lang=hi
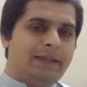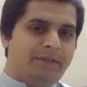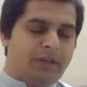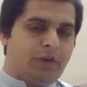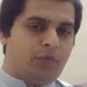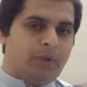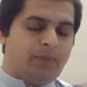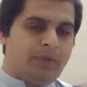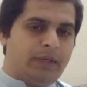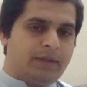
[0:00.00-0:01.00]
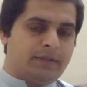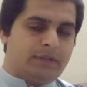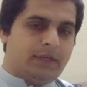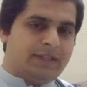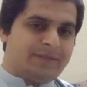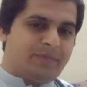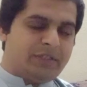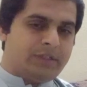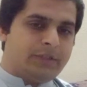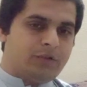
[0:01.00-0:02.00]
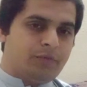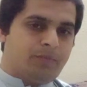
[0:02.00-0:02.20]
लिविंग ह्यूमन बीइंग्स या स्पेशली जो